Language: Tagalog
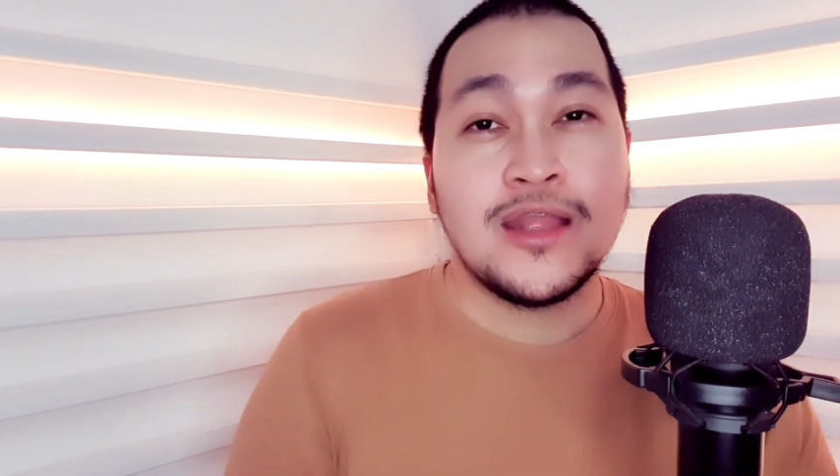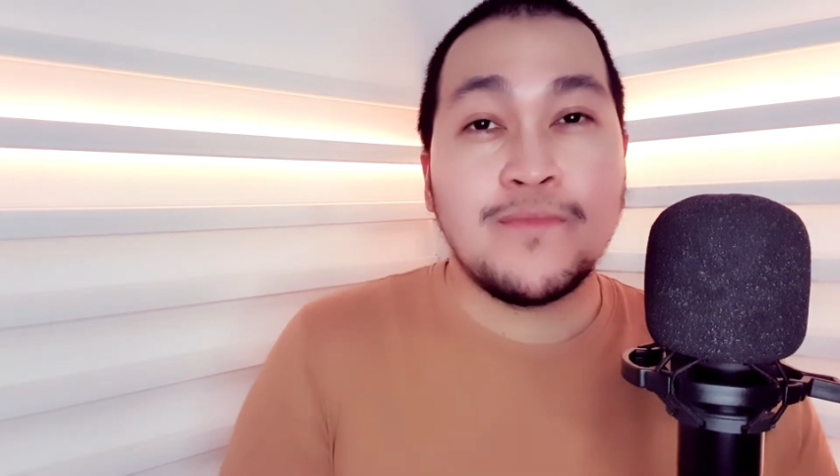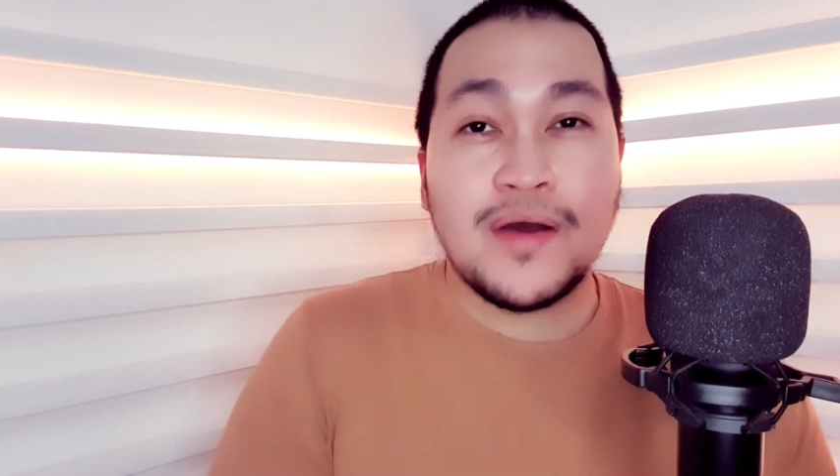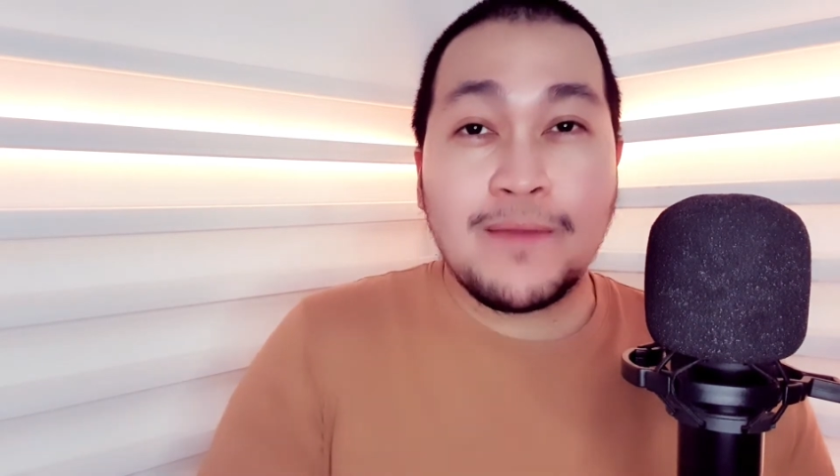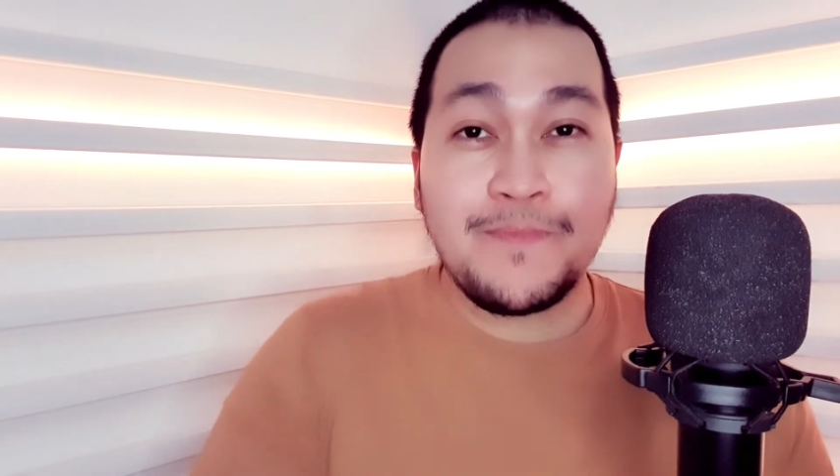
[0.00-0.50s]

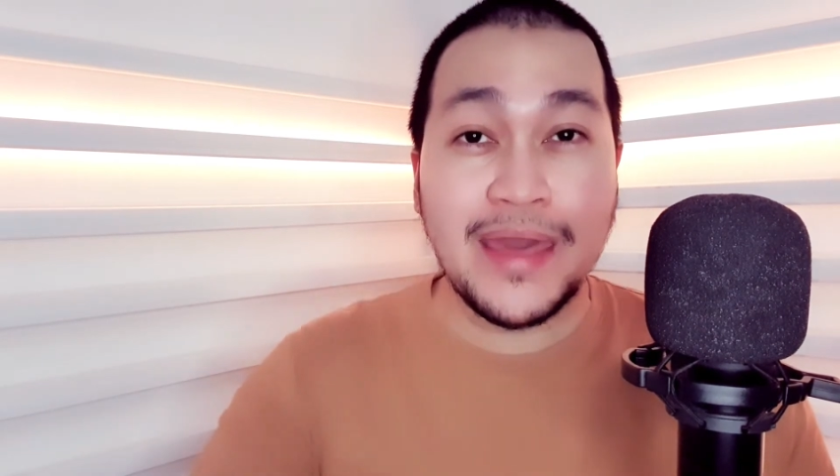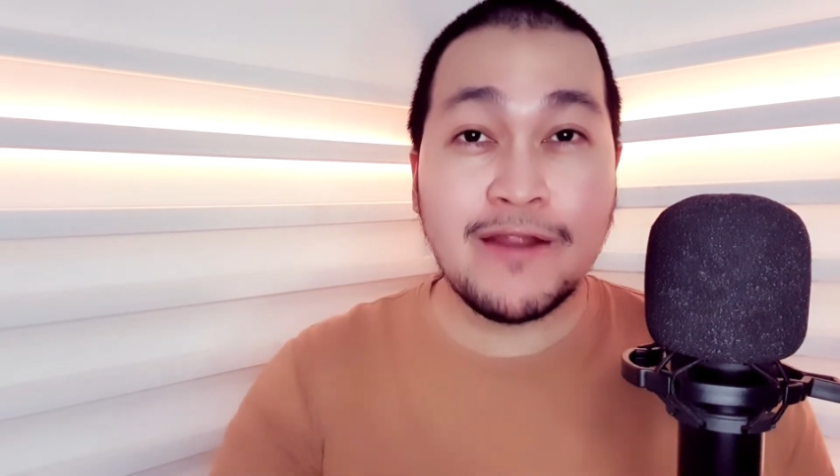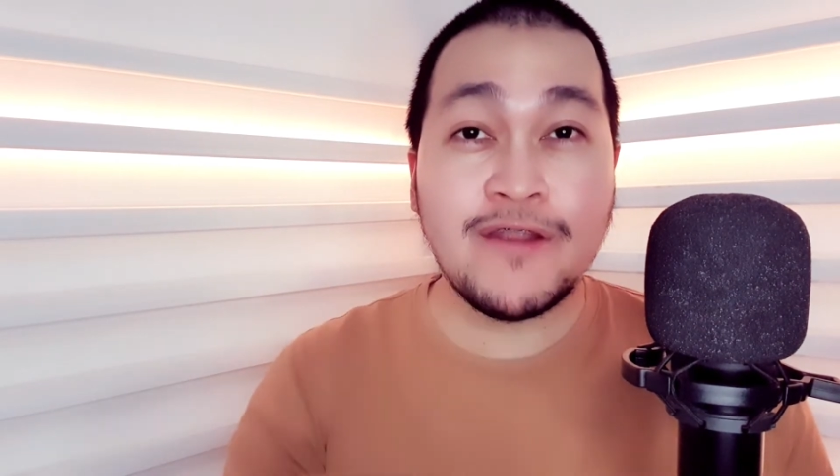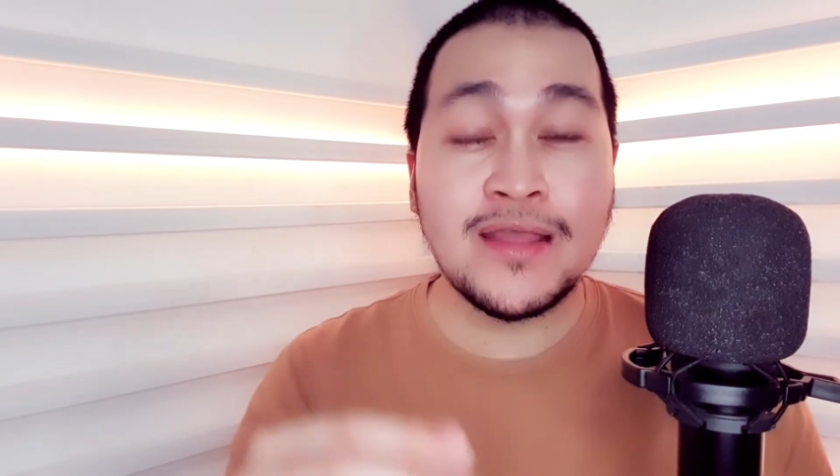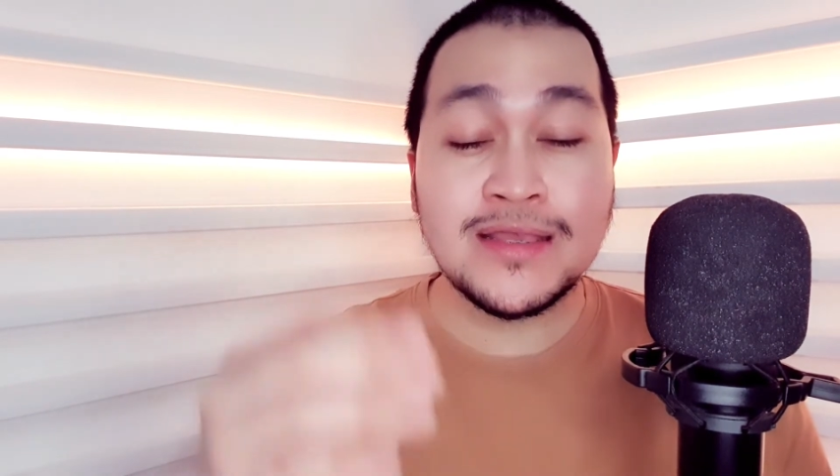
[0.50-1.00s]
ng mga
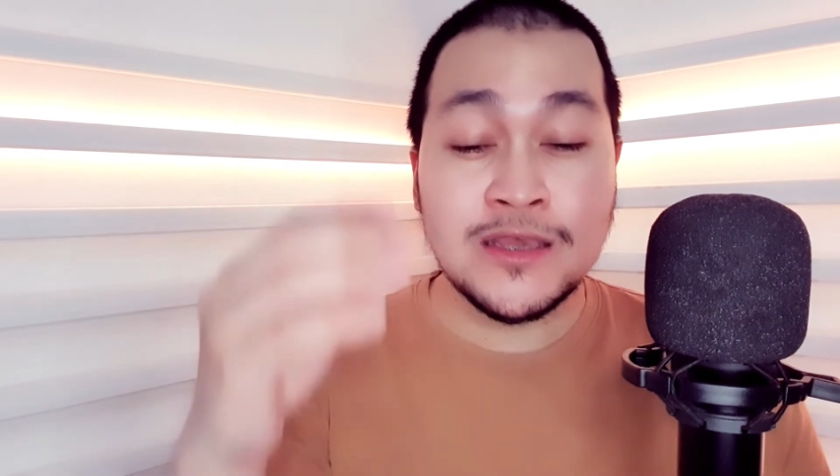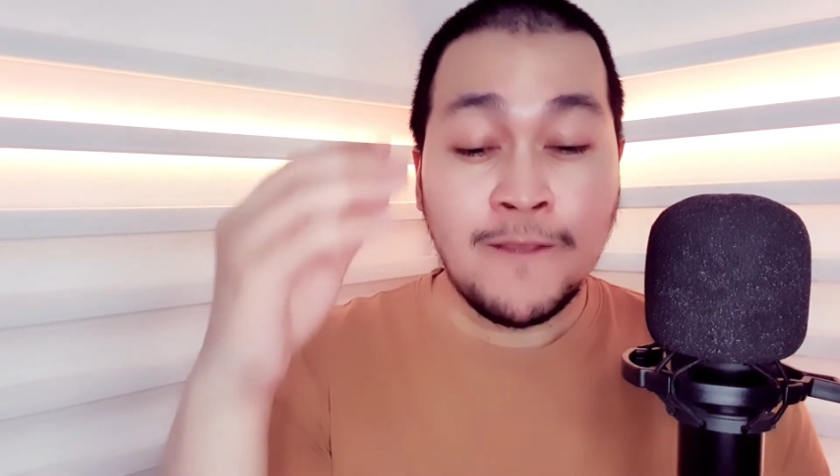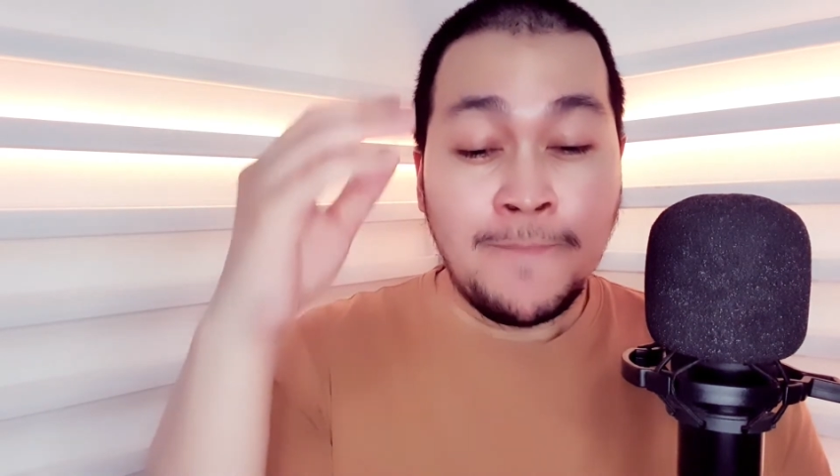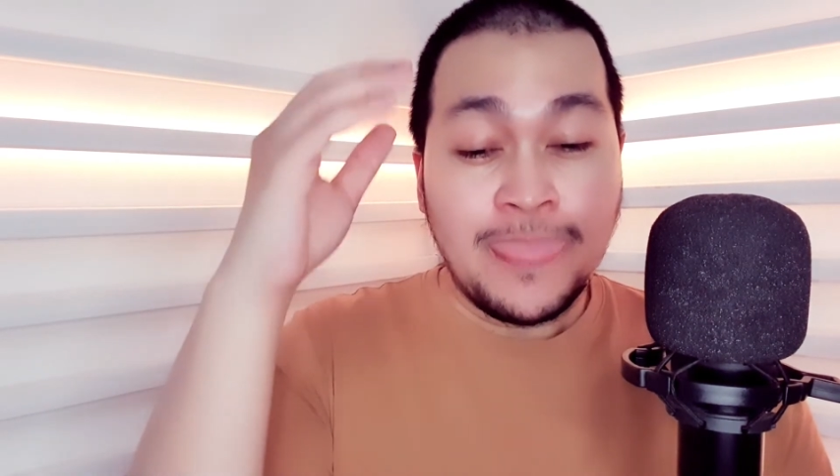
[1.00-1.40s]
parents